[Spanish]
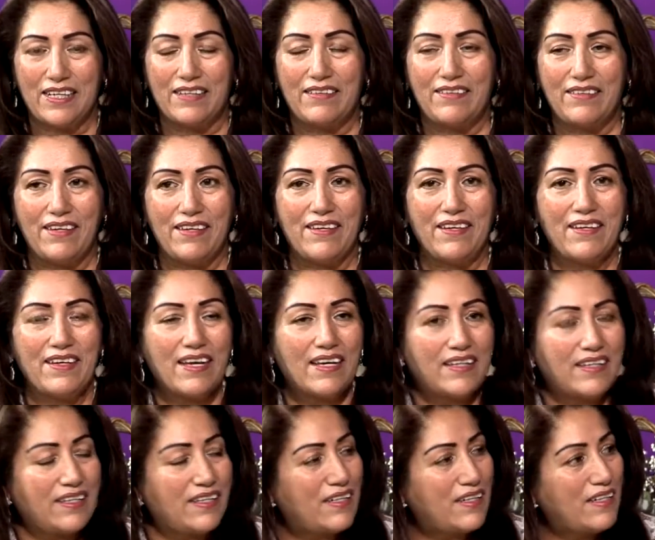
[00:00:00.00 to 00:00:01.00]
que tienen
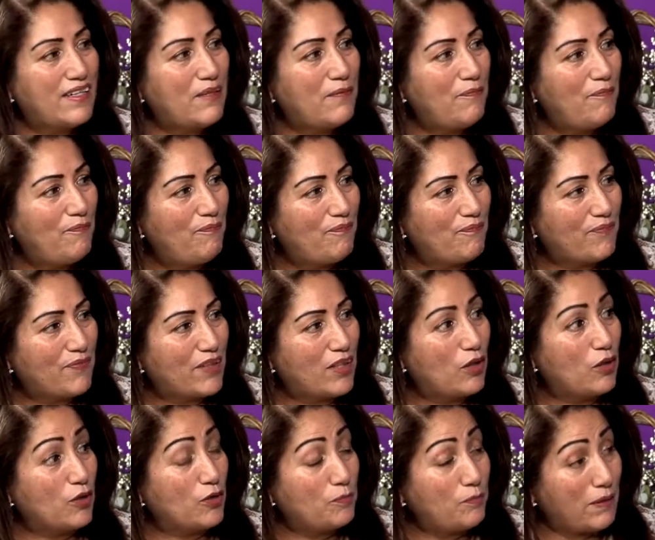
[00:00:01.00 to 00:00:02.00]
aquí
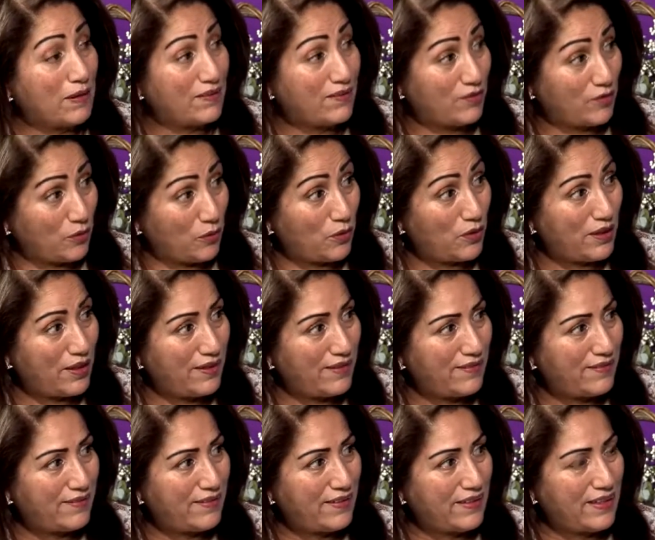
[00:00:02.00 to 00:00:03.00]
los
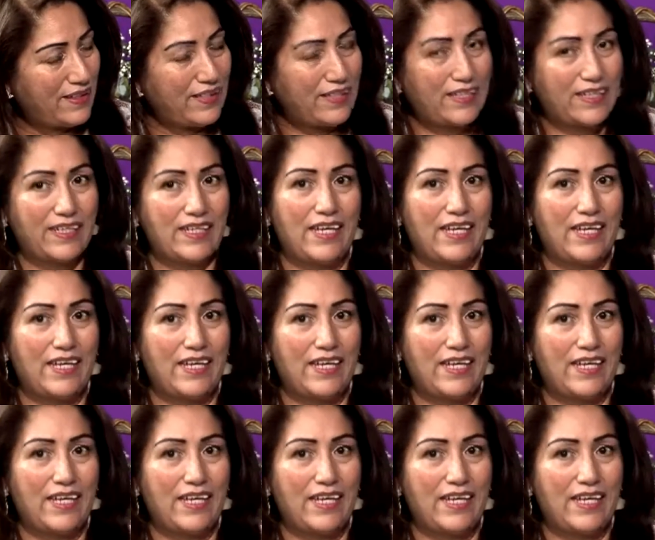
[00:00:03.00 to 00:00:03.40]
pastores y